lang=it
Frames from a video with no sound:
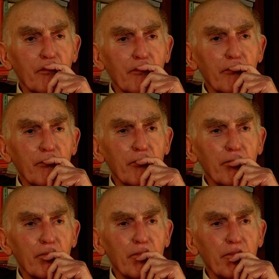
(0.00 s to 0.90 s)

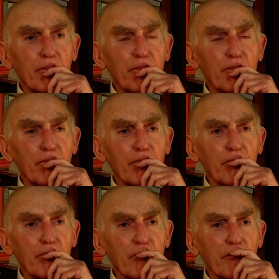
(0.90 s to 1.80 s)
pseudopulsioni
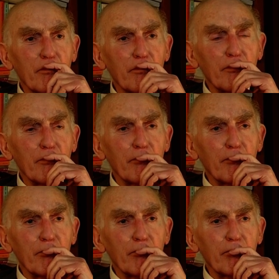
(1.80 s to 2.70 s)
politiche hanno raggiunto un
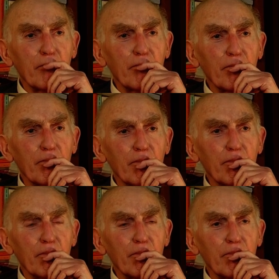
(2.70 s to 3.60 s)
apice e poi sono
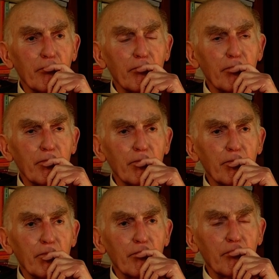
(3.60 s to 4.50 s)
crollate, perché
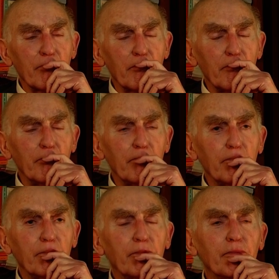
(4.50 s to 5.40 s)
questo è successo.
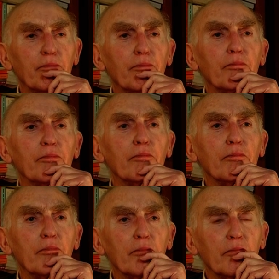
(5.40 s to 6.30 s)
Ci sono stati
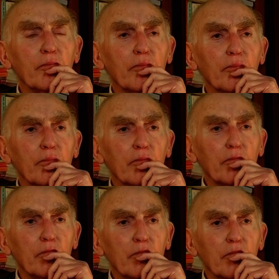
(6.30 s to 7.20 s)
tentativi
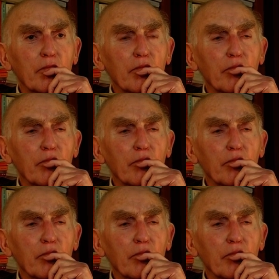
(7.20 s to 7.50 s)
folli. Gli